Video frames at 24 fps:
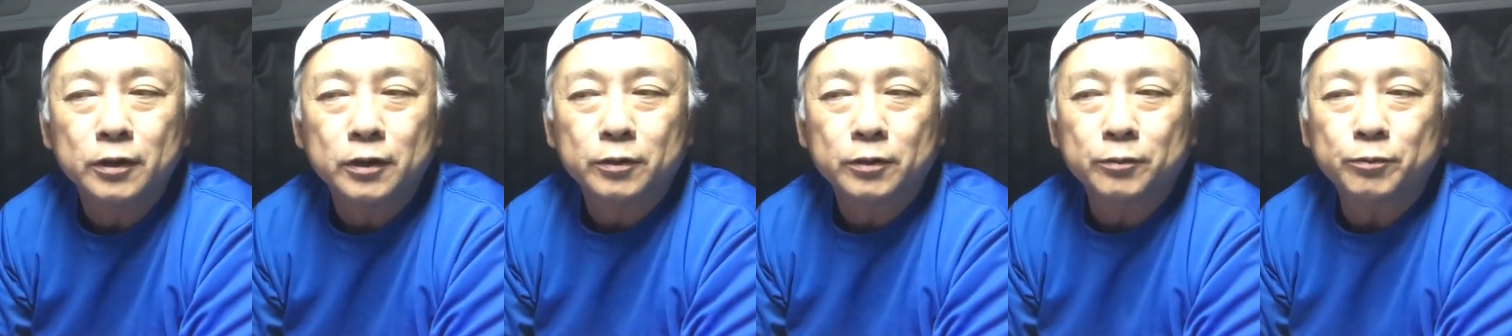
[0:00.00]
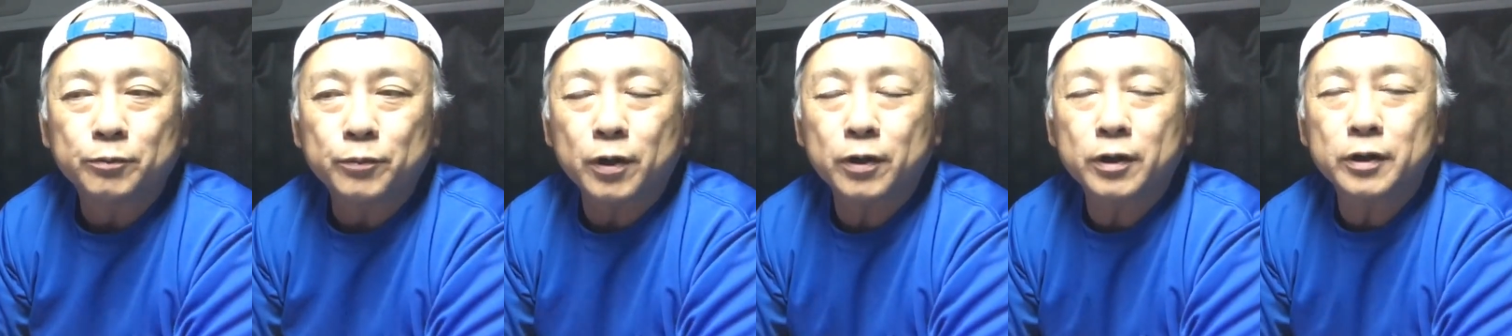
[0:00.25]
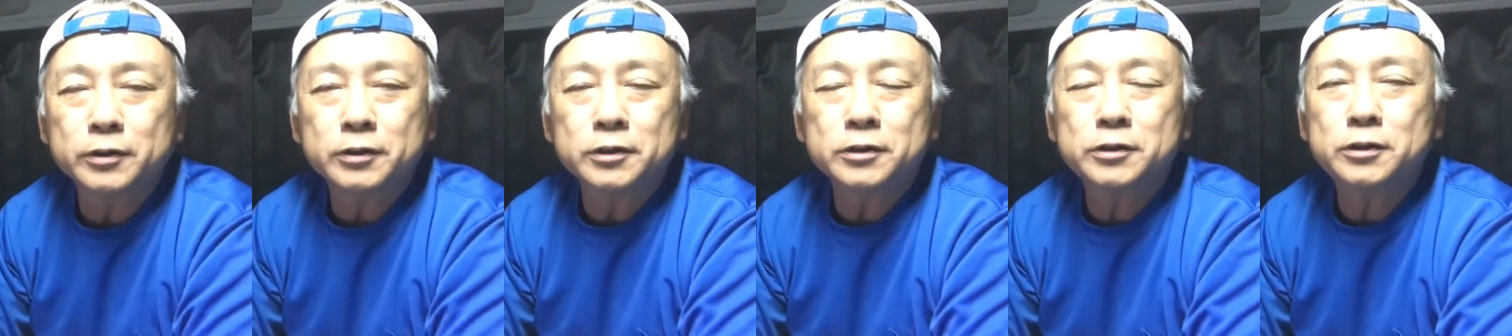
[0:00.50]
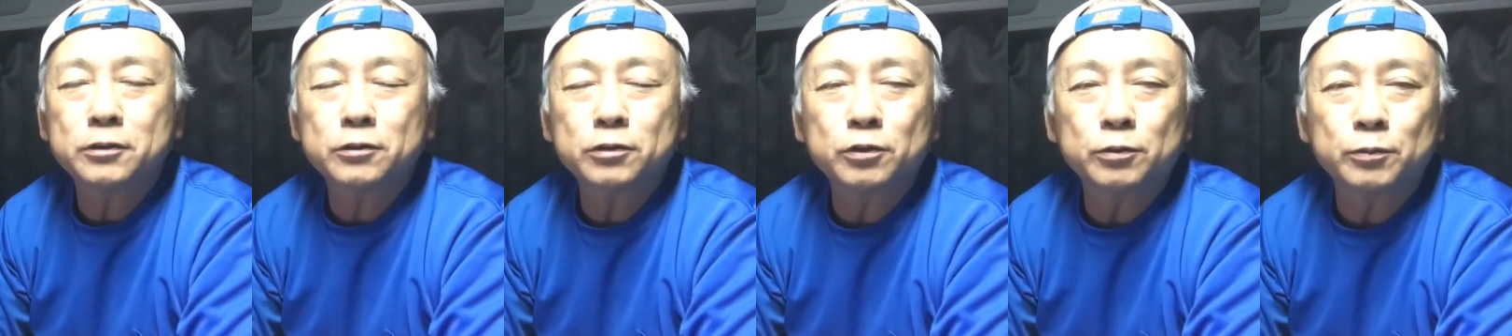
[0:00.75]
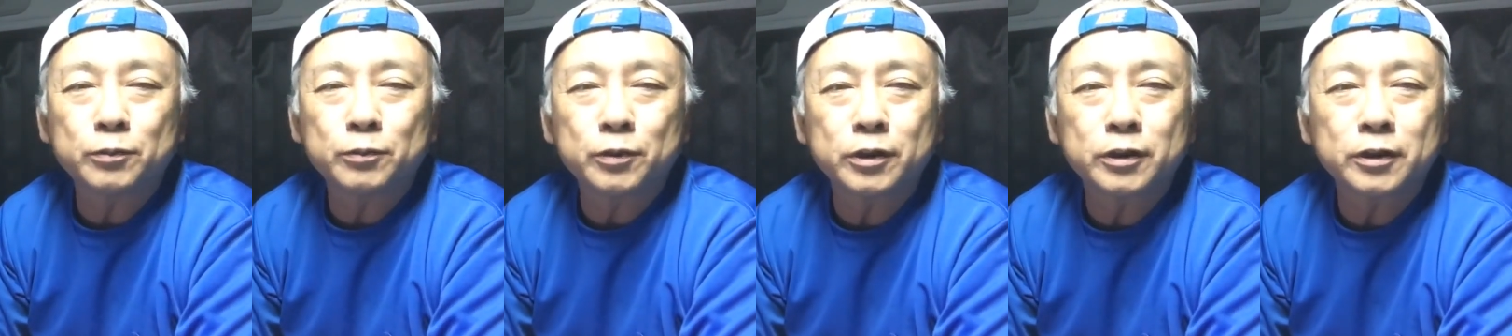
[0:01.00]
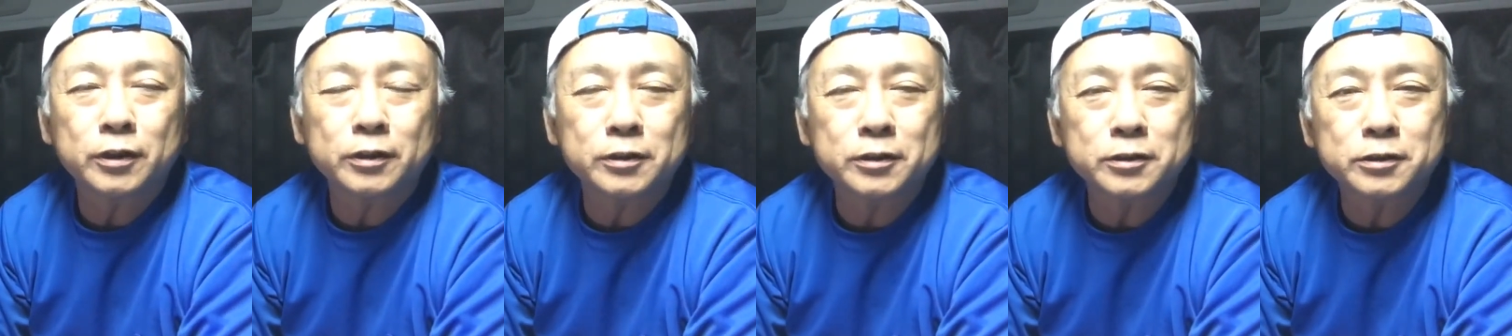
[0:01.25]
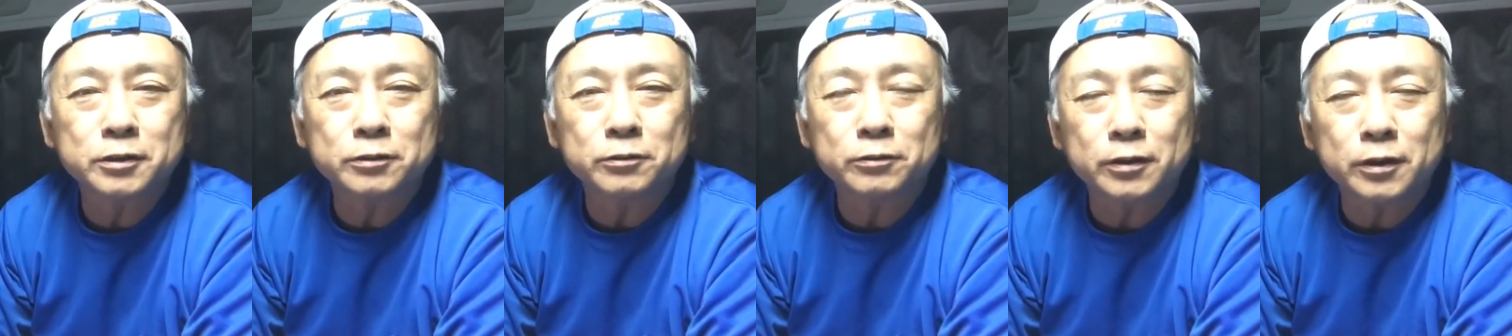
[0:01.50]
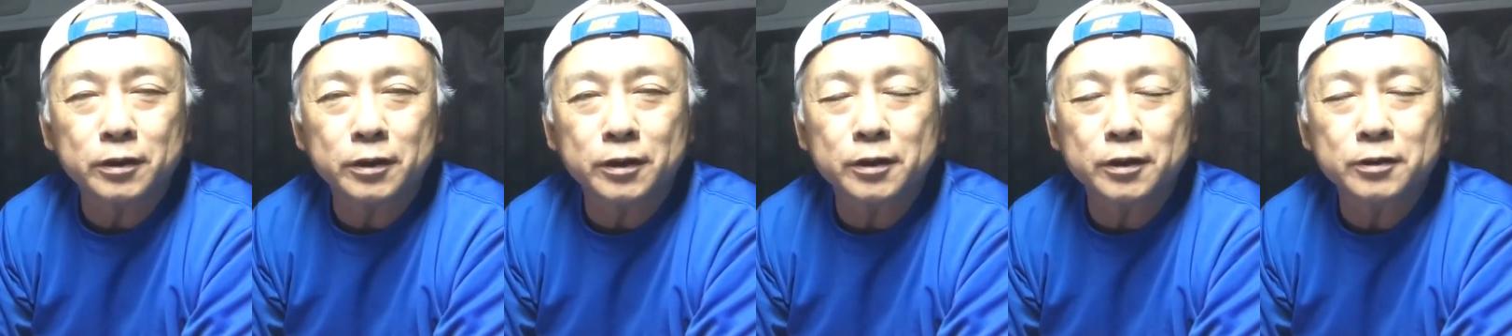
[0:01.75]
バカにしてる人もいたんですけど
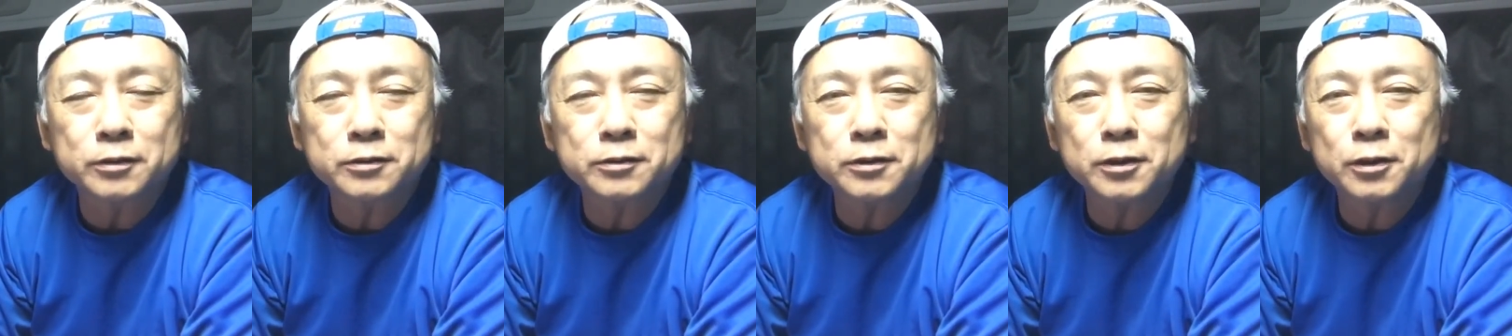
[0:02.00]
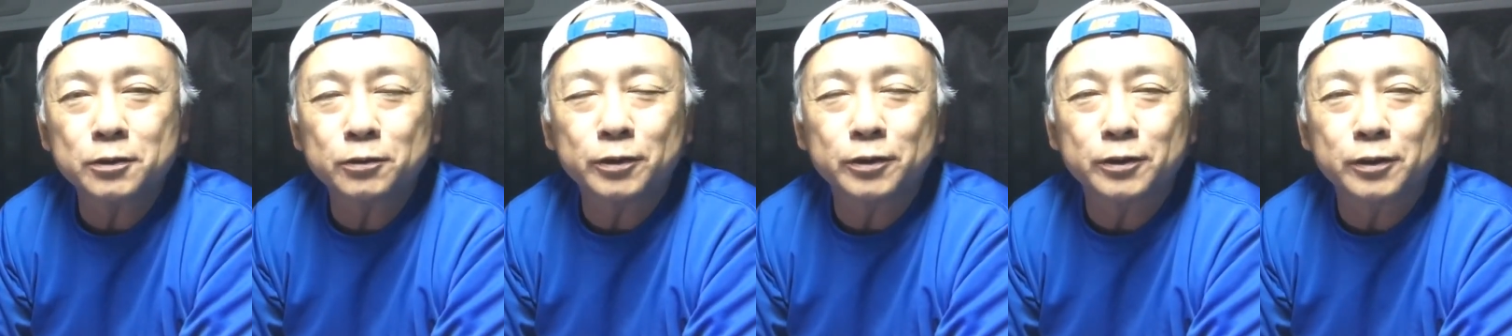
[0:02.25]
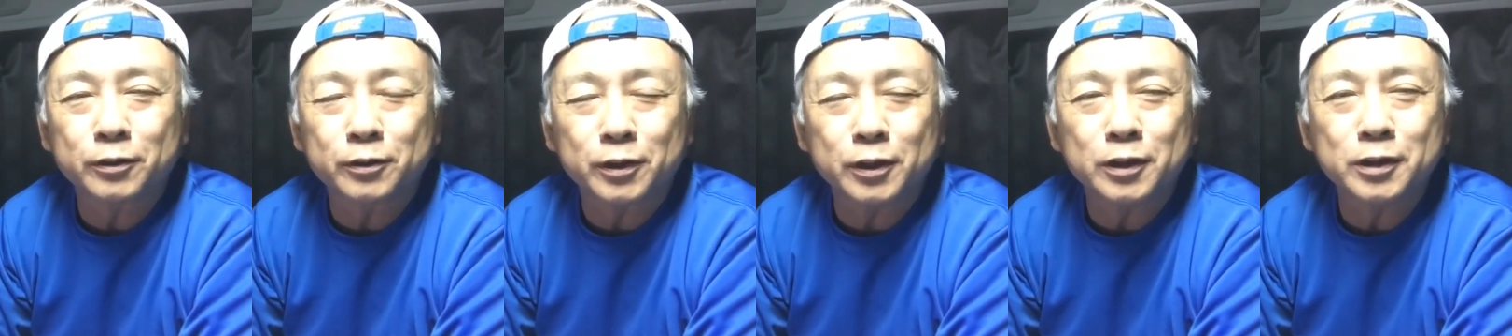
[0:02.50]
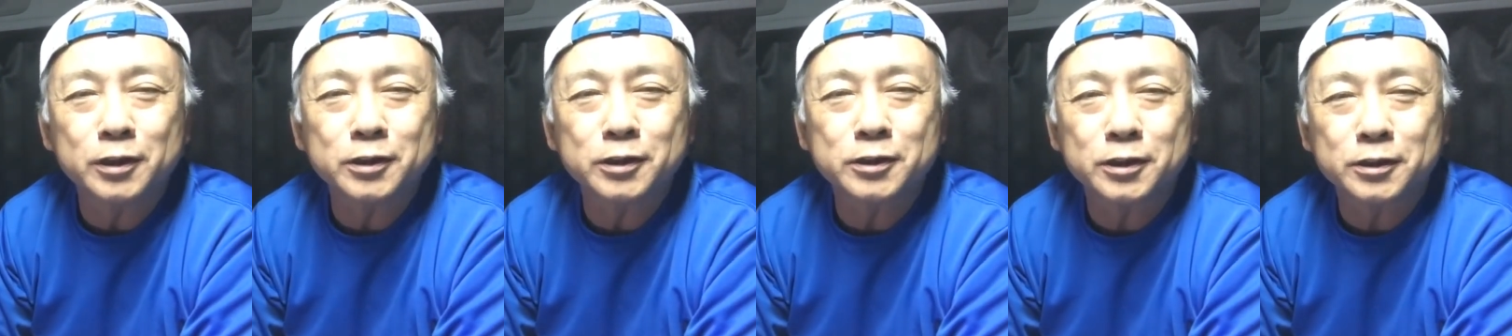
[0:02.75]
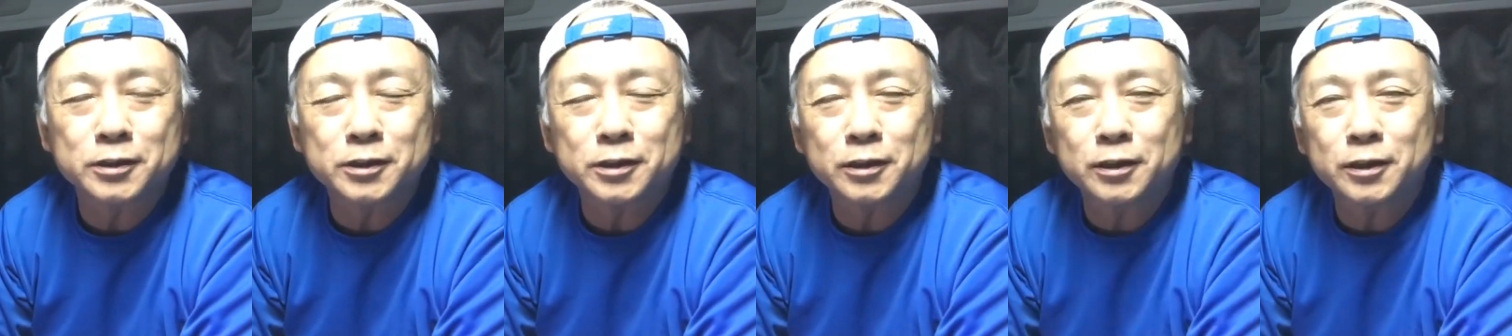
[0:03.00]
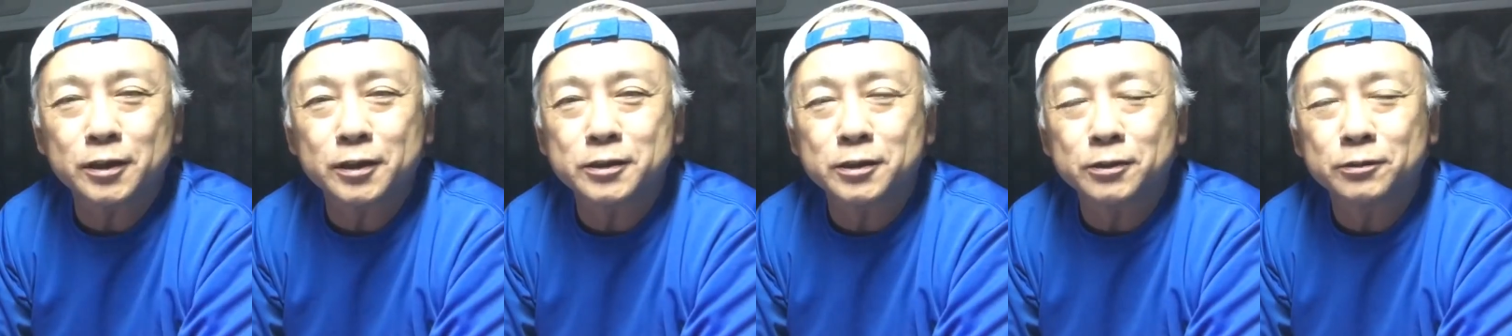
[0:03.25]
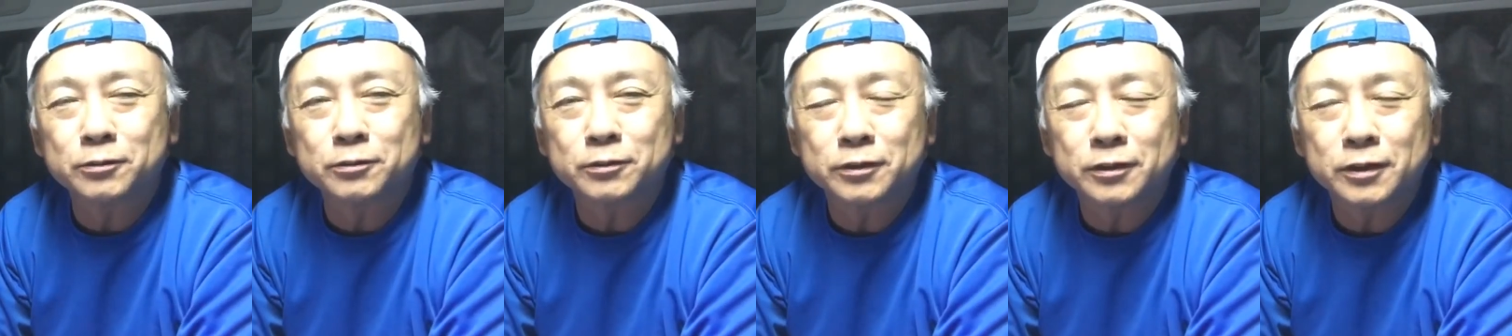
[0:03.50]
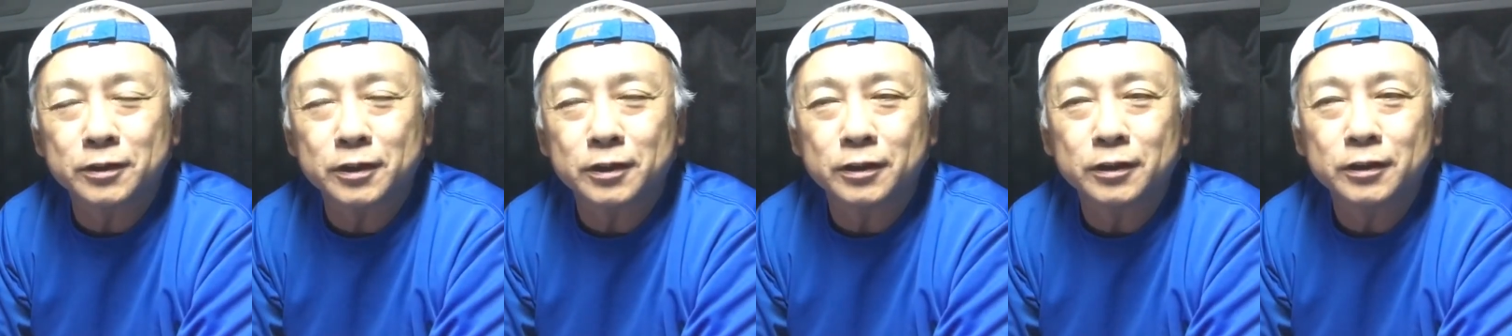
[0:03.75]
ね、月齢とかではね、いい写真出してくる
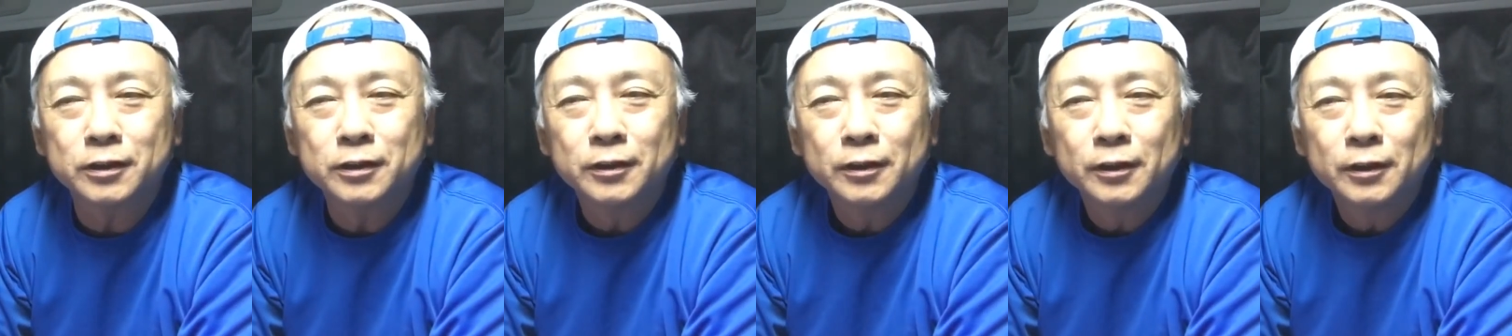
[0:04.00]
んで、